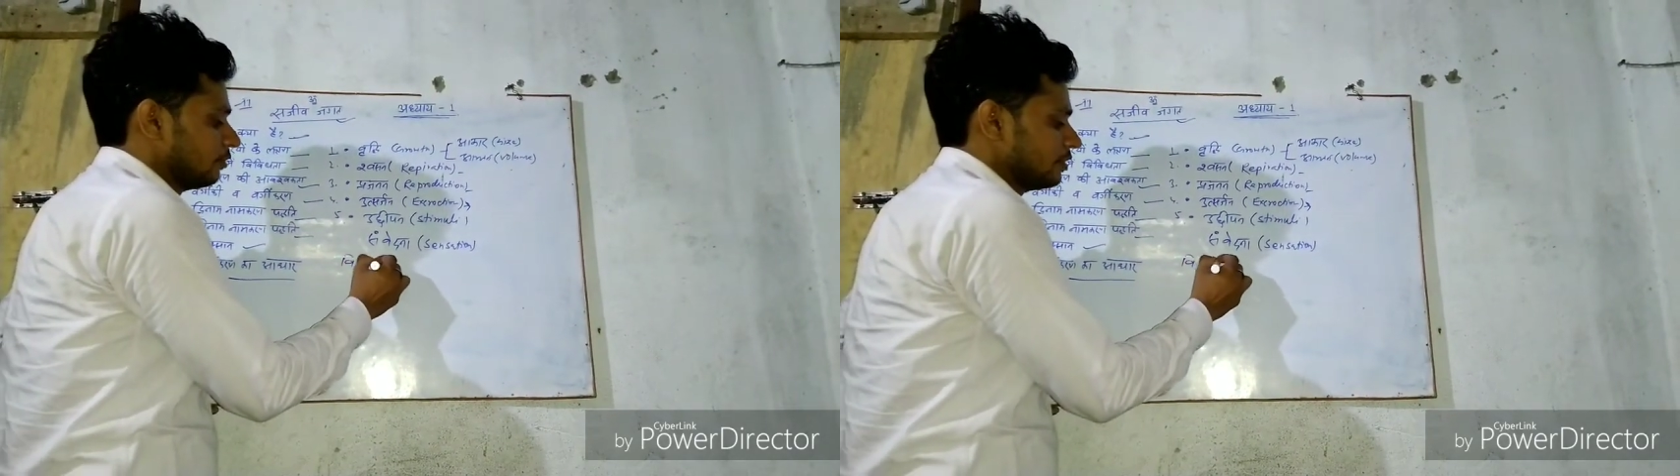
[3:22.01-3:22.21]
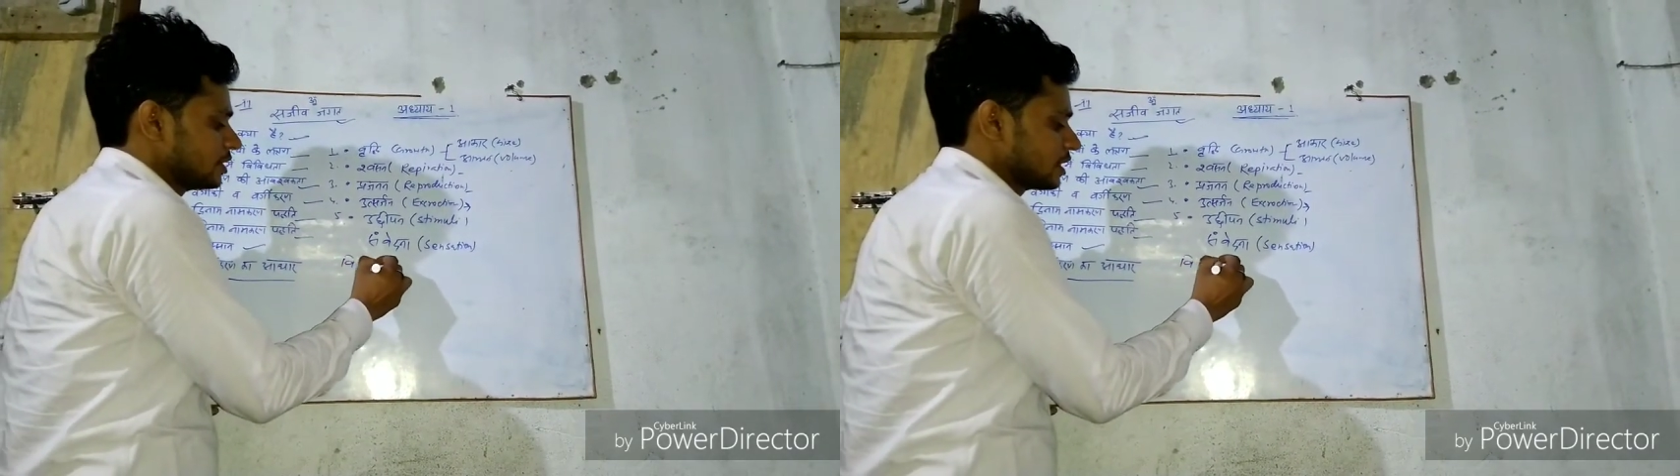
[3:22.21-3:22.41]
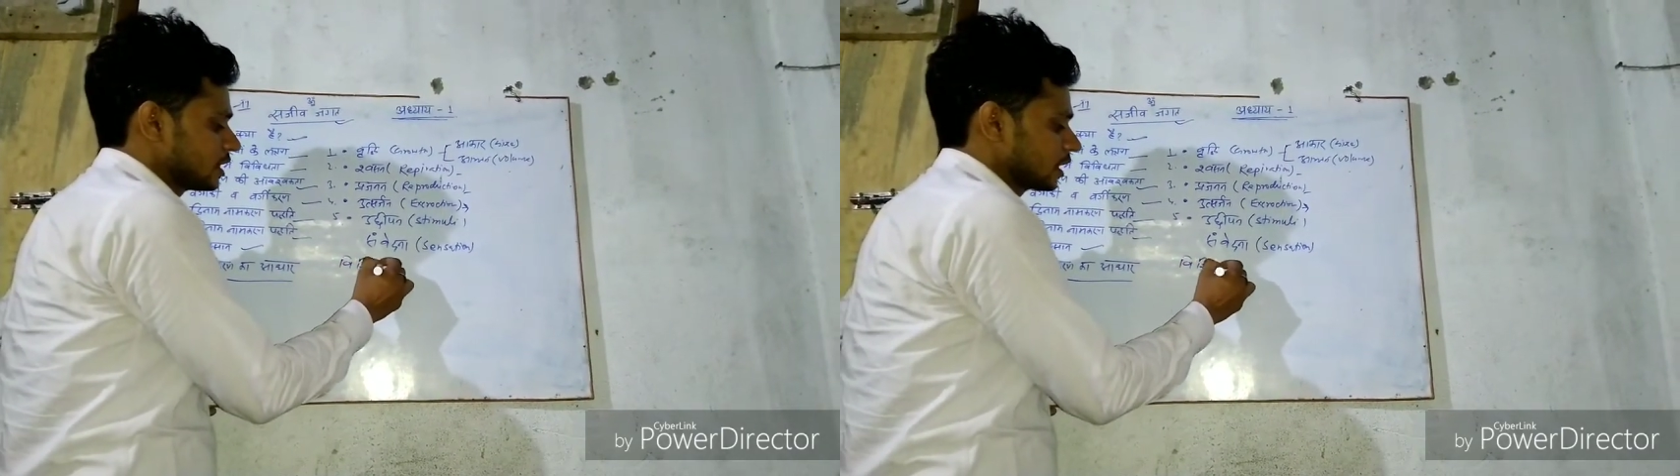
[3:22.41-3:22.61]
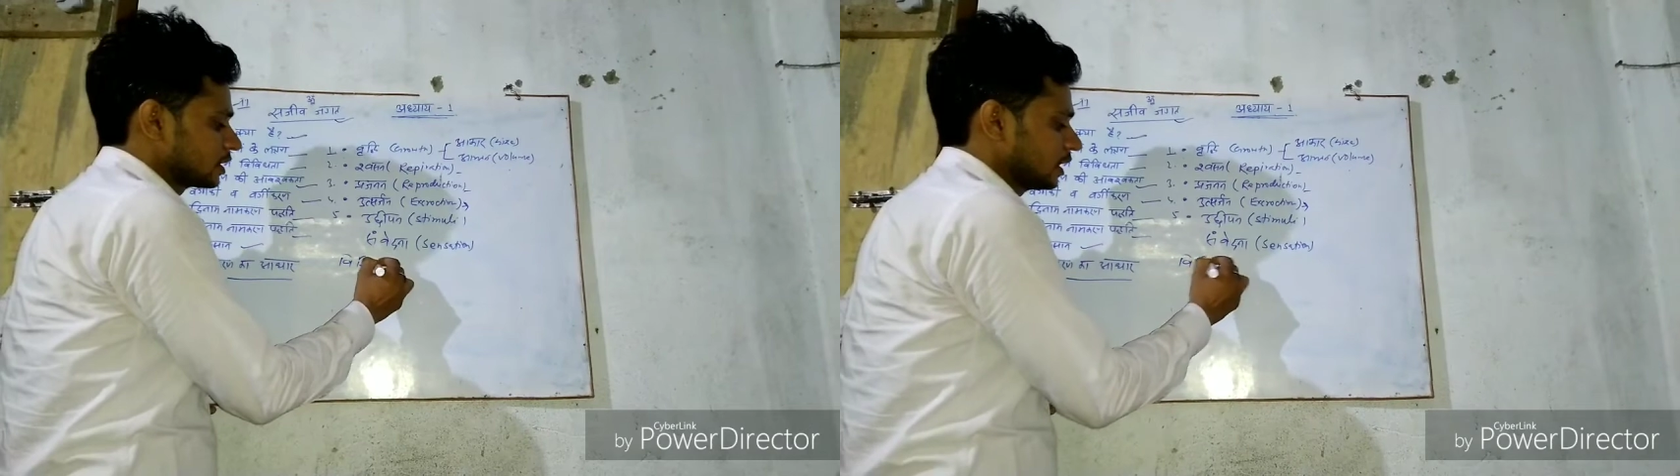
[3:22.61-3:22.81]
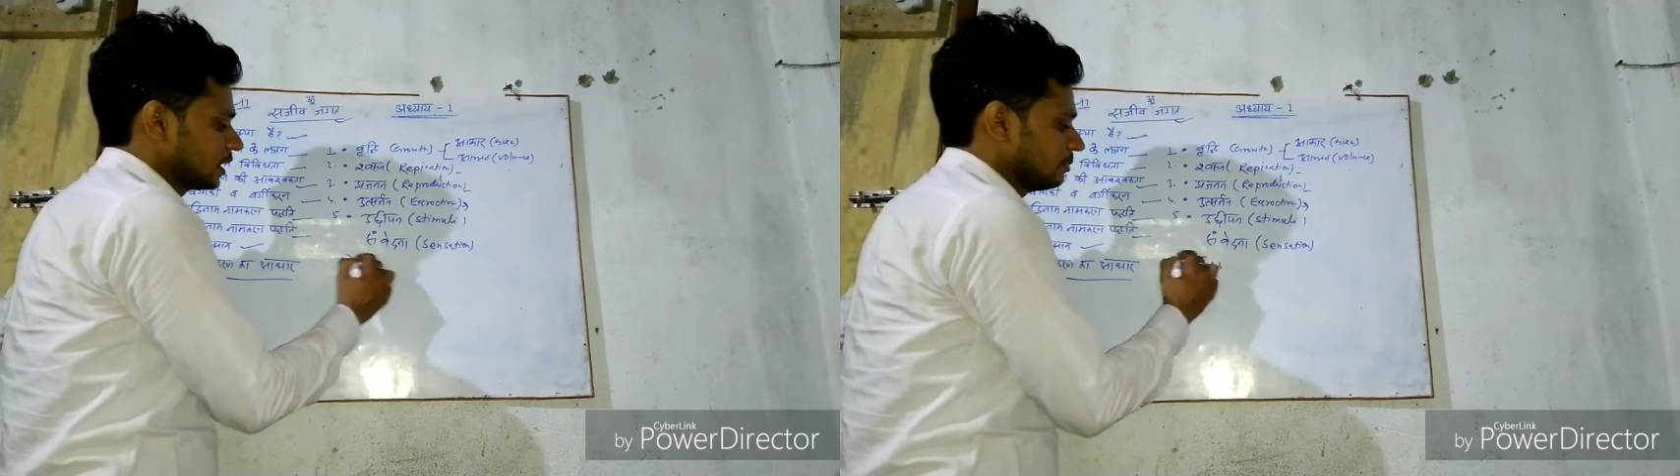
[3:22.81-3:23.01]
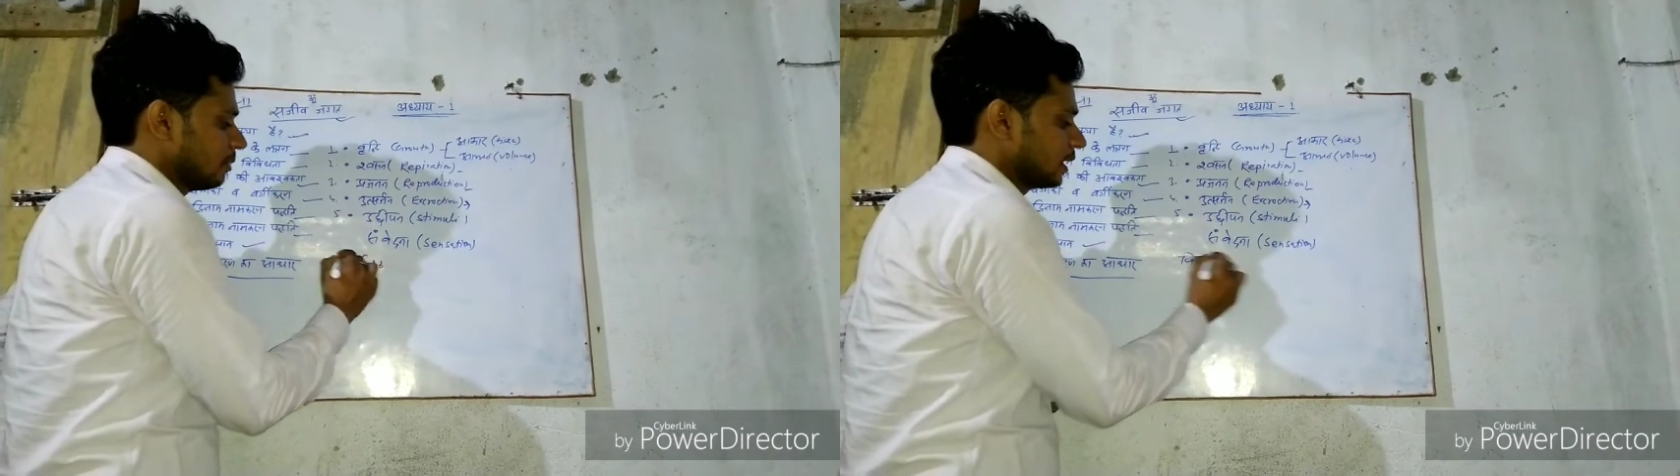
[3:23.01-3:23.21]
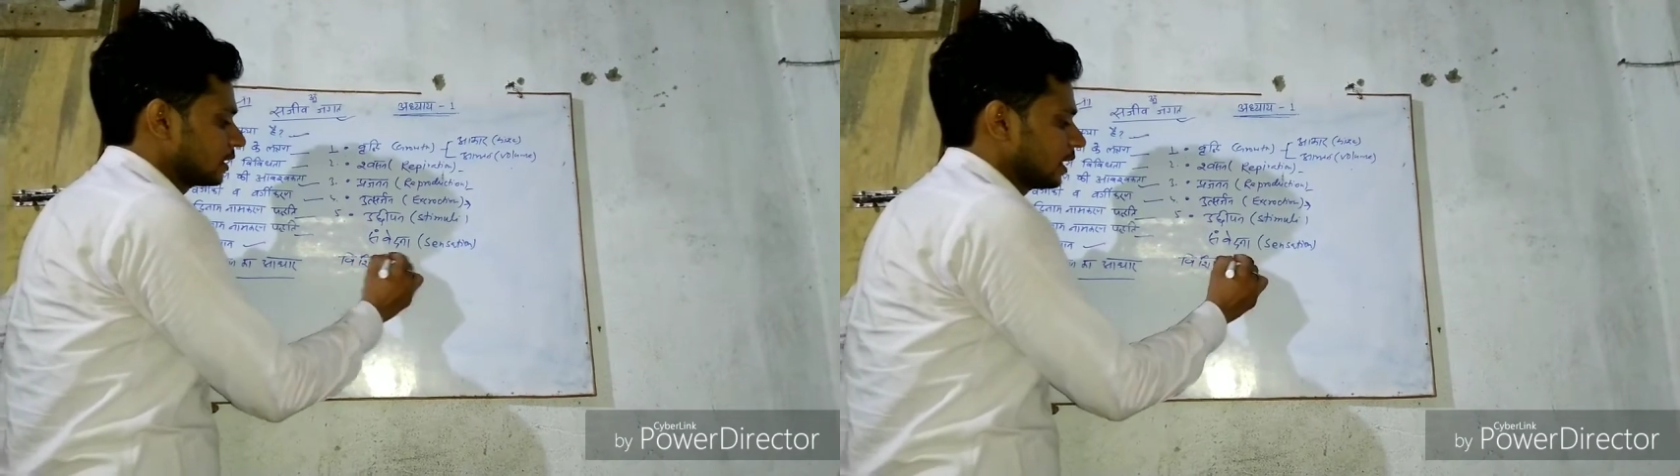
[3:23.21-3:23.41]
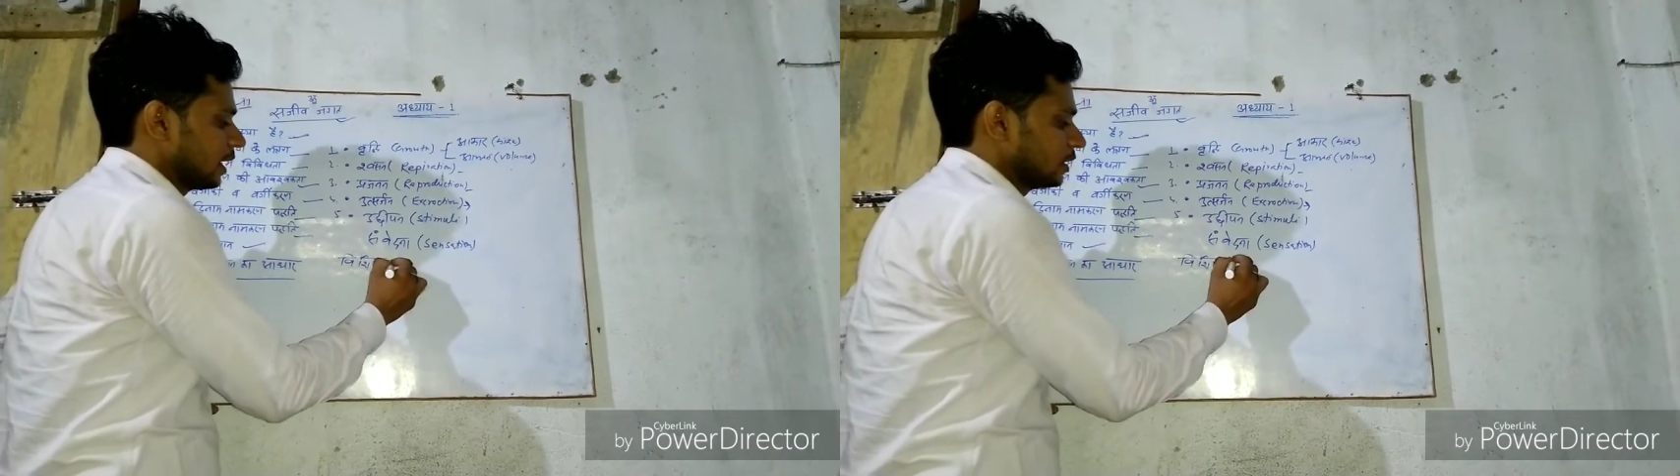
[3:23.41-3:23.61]
विशिष्ट लक्षण की
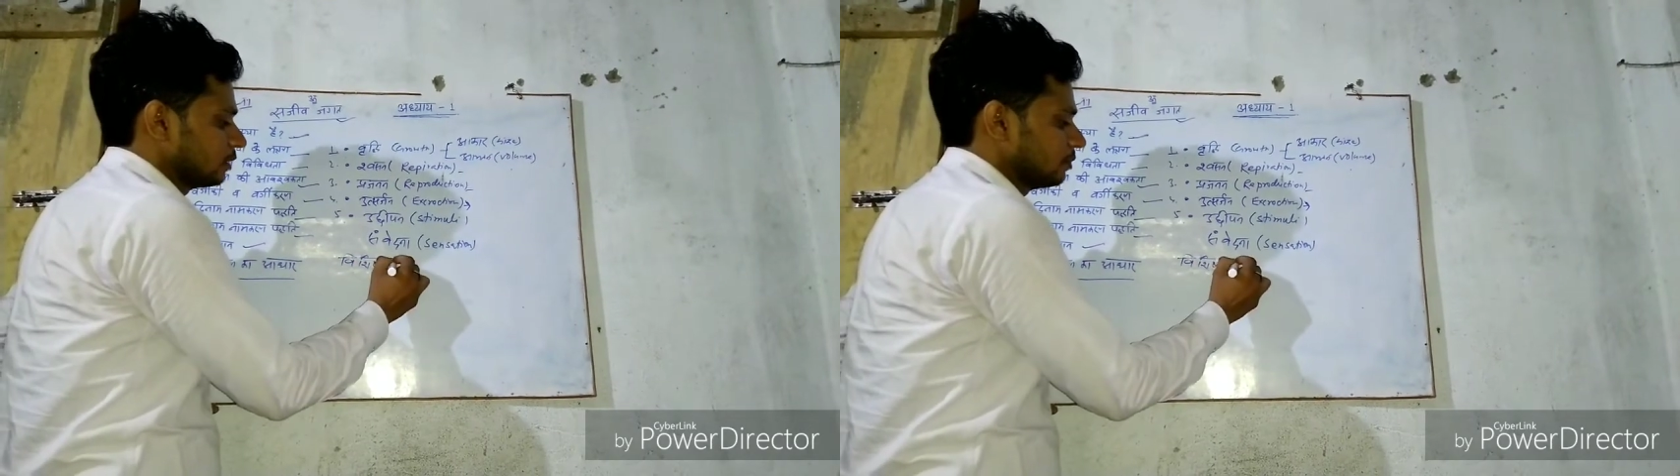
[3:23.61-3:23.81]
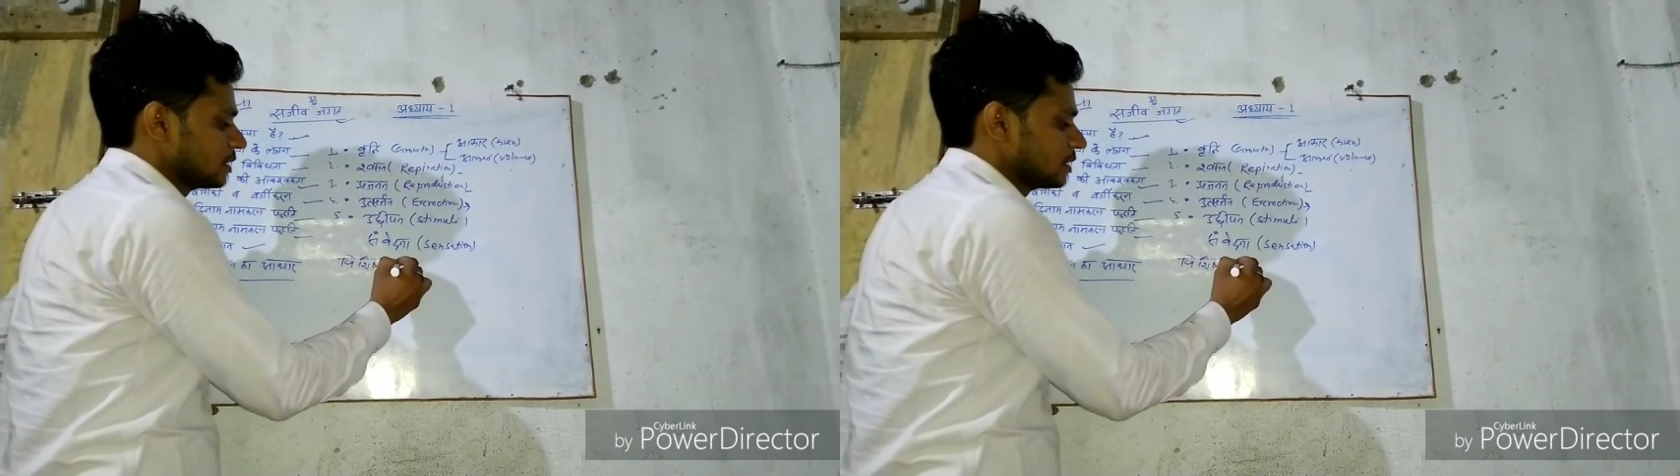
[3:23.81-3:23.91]
बात करें तो